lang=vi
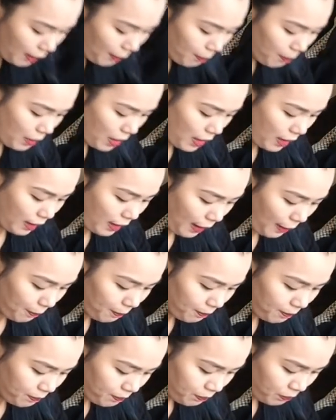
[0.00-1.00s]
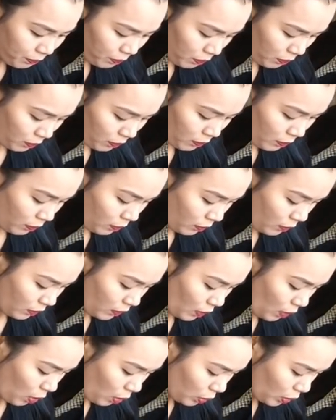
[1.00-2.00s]
lắm, mê lắm.
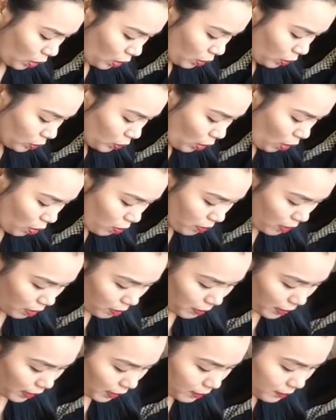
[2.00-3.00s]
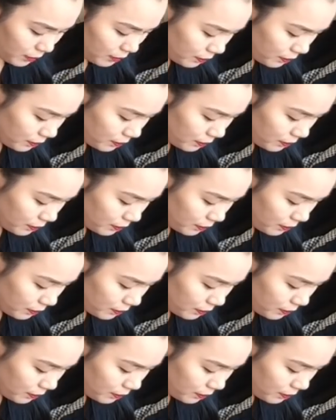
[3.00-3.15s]
Đồ toàn đồ tốt không à.